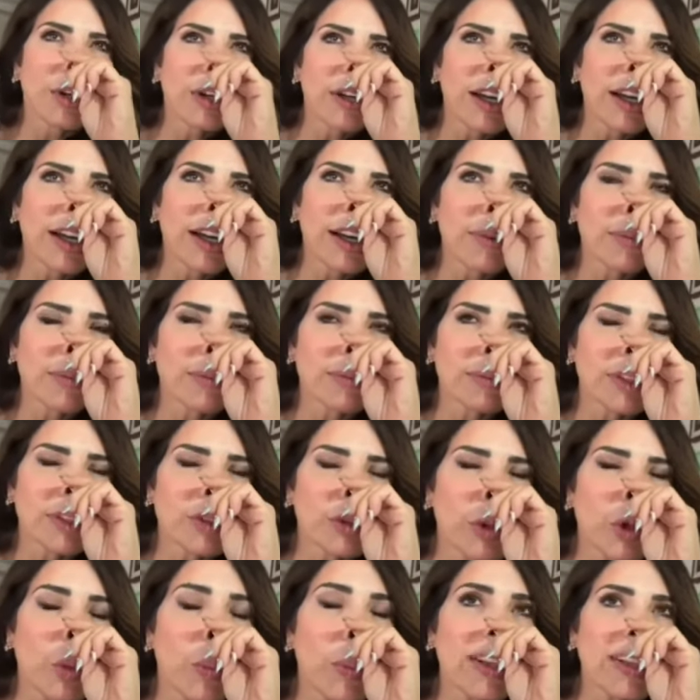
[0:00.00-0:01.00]
con la,
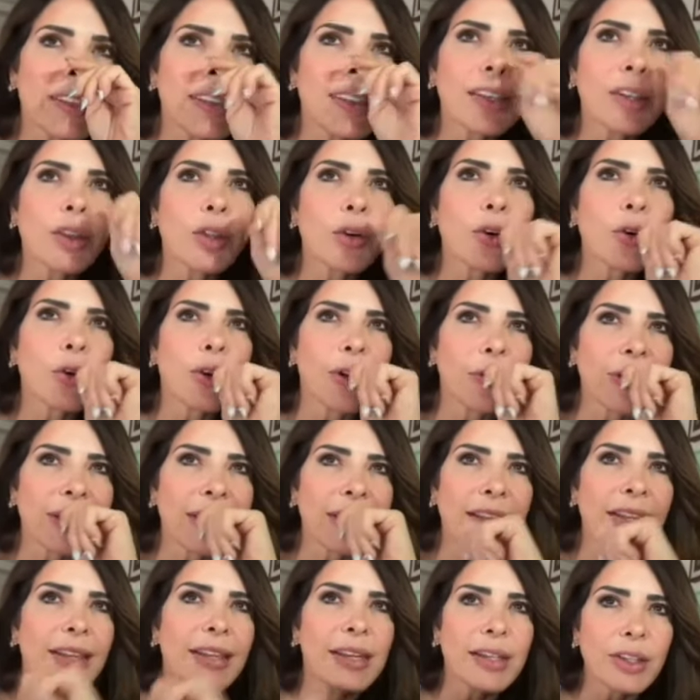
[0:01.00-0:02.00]
estuve compadeciendo con la
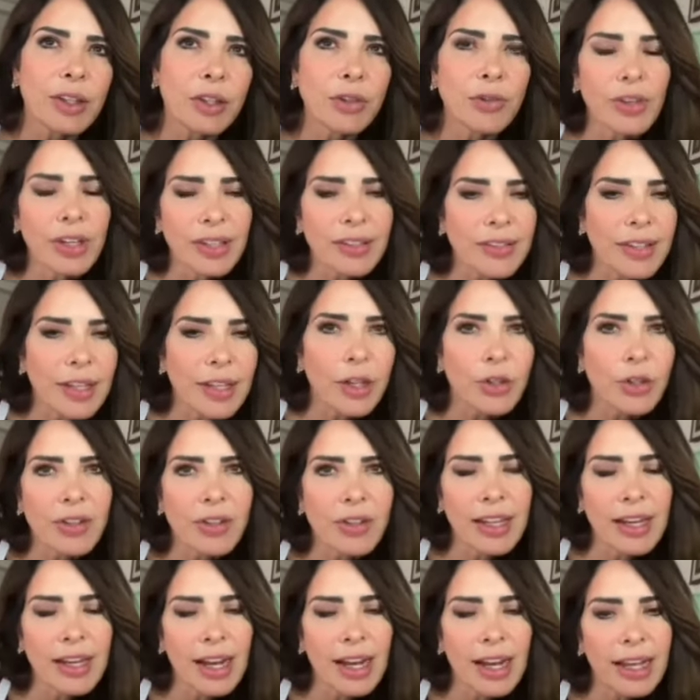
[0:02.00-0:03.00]
unidad de delitos
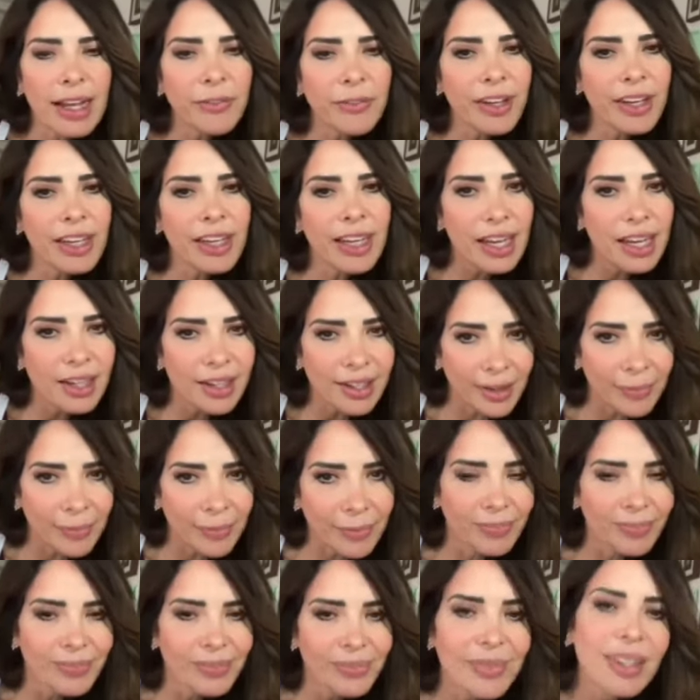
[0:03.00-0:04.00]
financieros de la FGR.
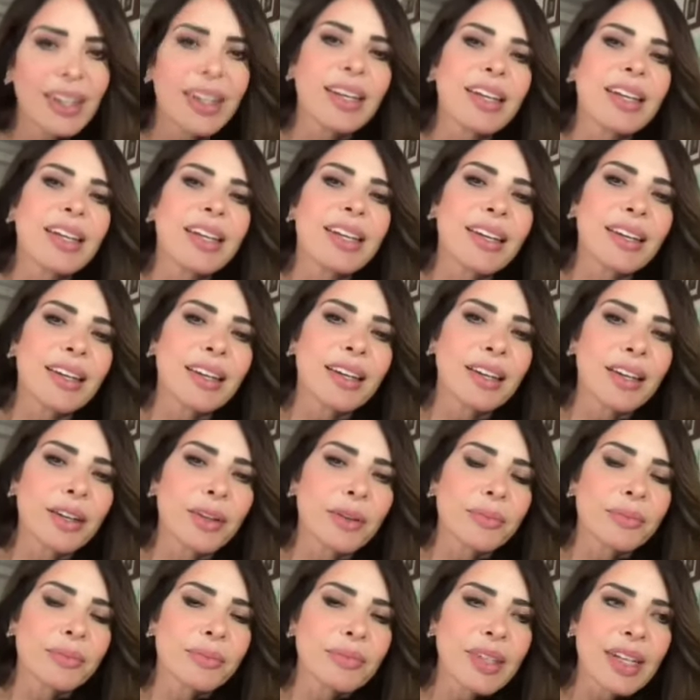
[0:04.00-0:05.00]

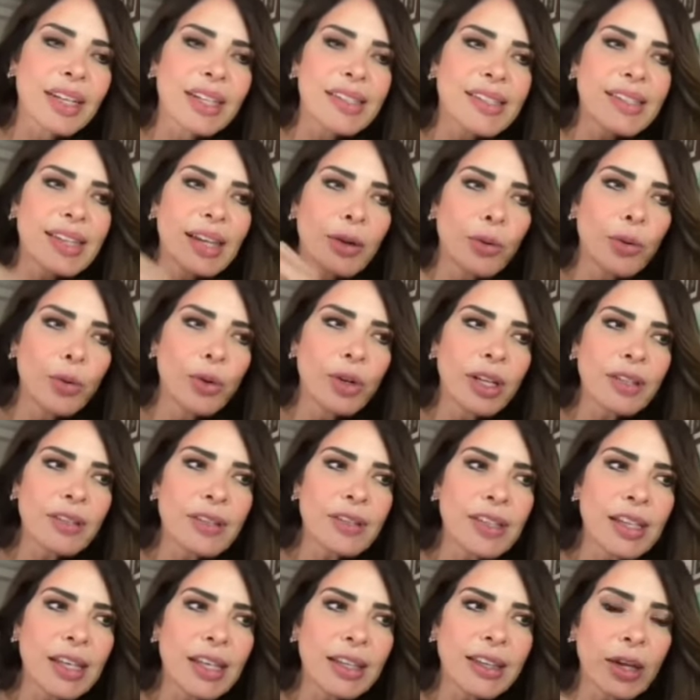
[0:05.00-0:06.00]
Eh, según
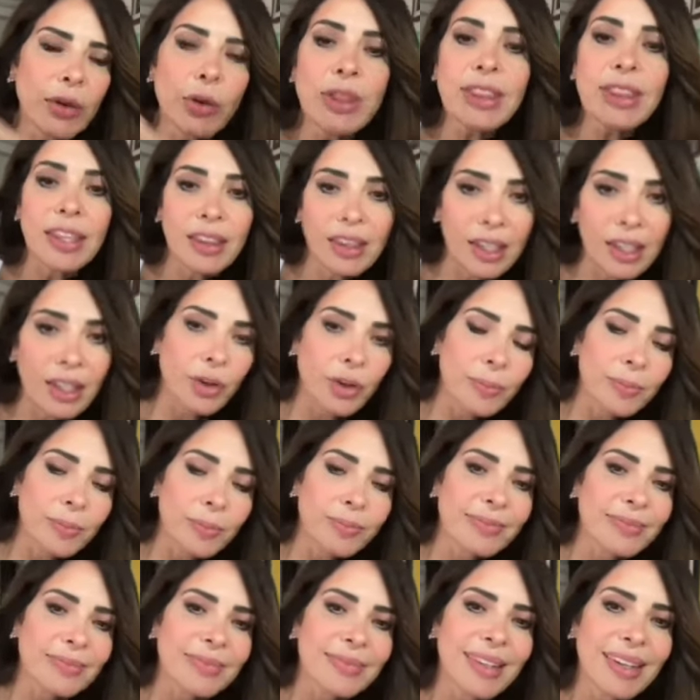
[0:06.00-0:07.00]
este, tengo entendido,
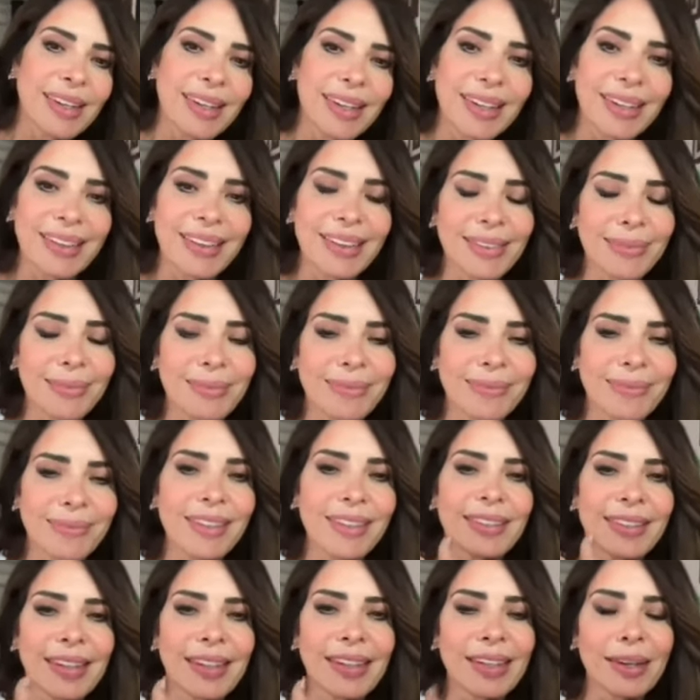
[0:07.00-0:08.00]
eh,
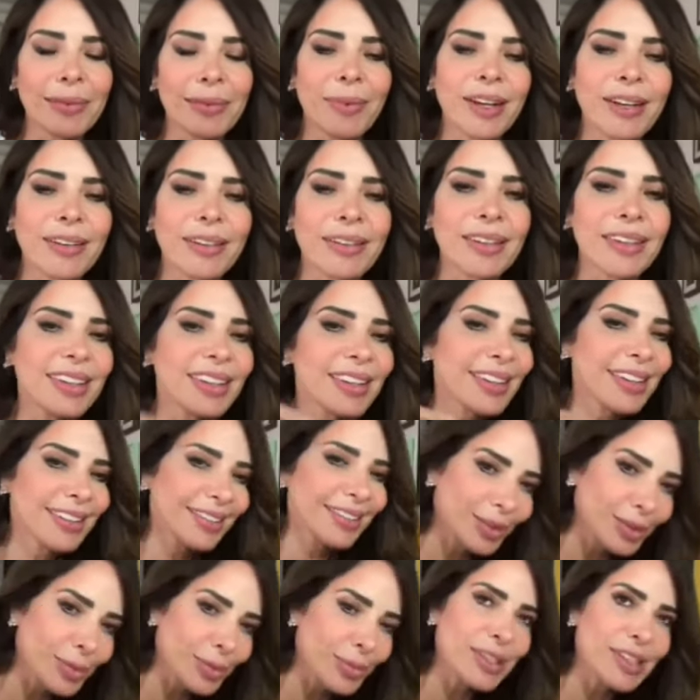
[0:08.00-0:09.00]
dicen que parece
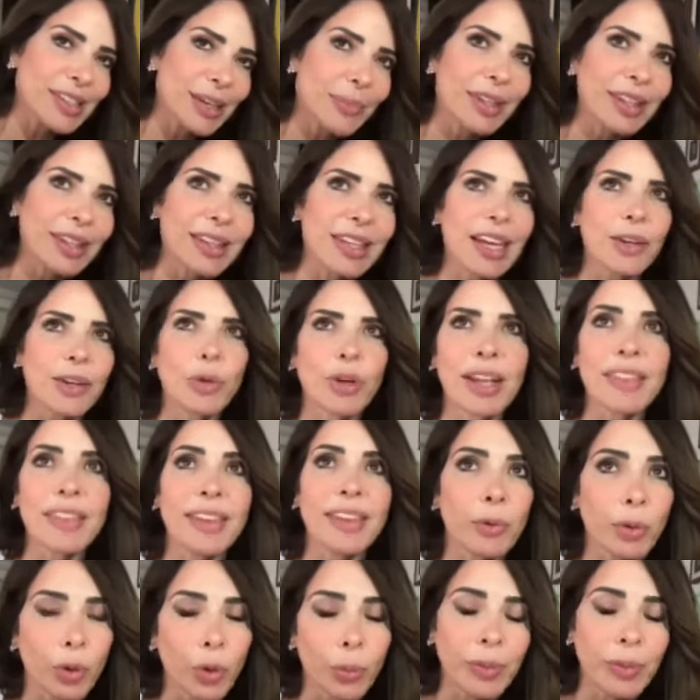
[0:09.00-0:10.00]
que supuestamente hay un
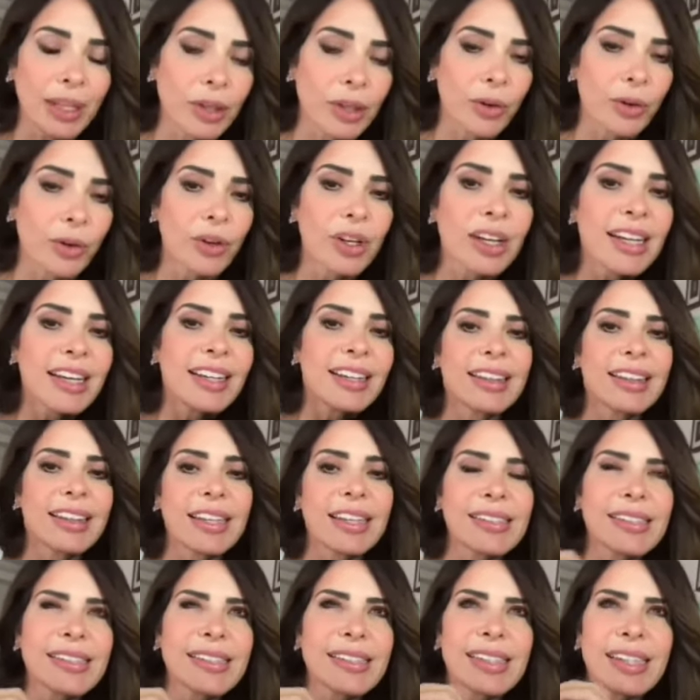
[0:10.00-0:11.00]
adeudo mío
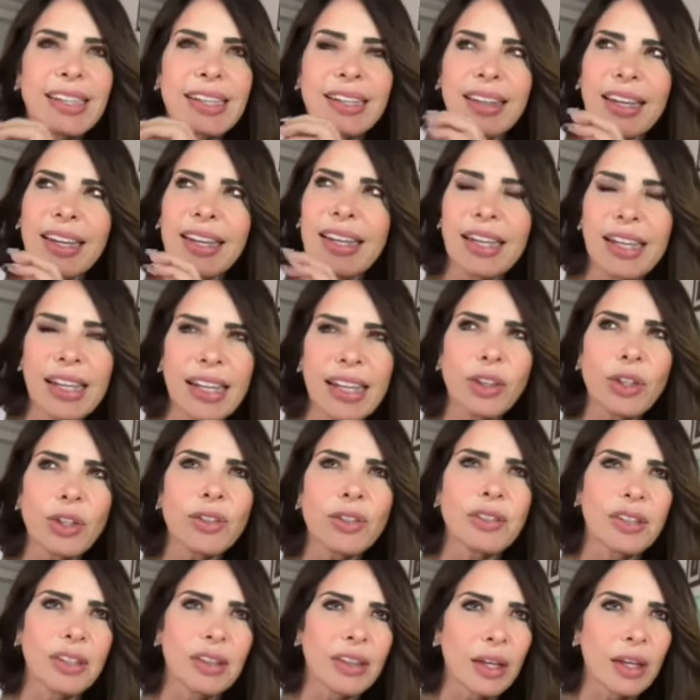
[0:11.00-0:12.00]
de,
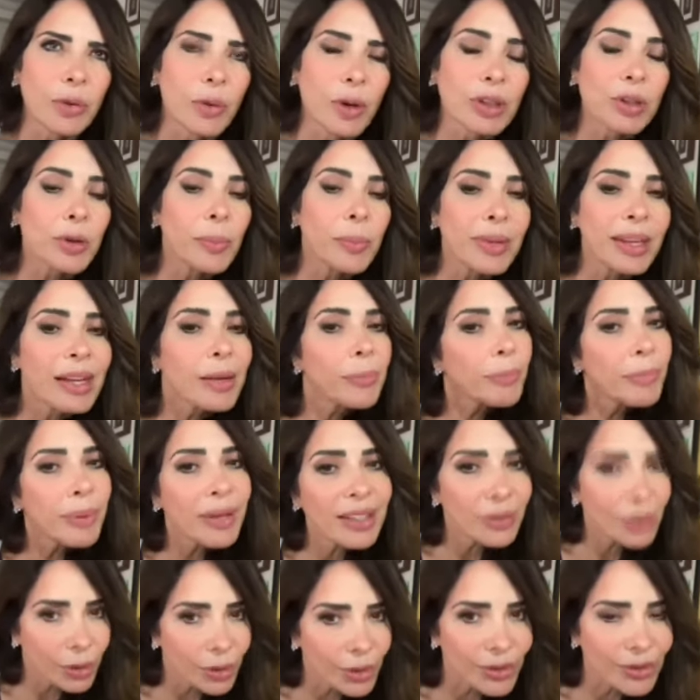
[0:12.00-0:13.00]
564 mil
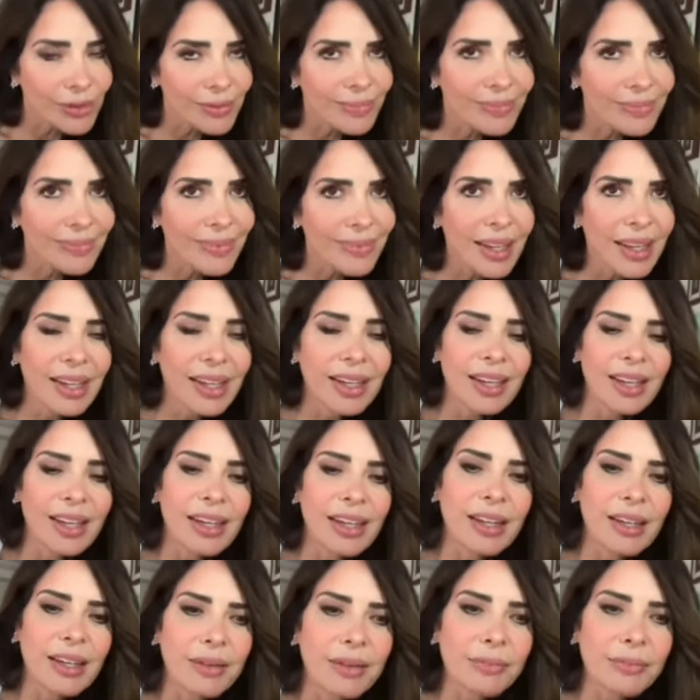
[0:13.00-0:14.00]
pesos
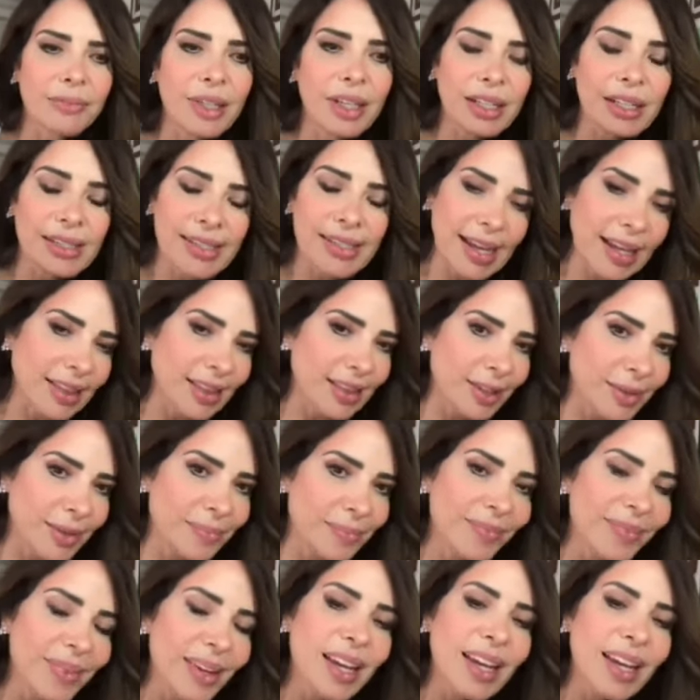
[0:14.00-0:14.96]
eh, en el SAT.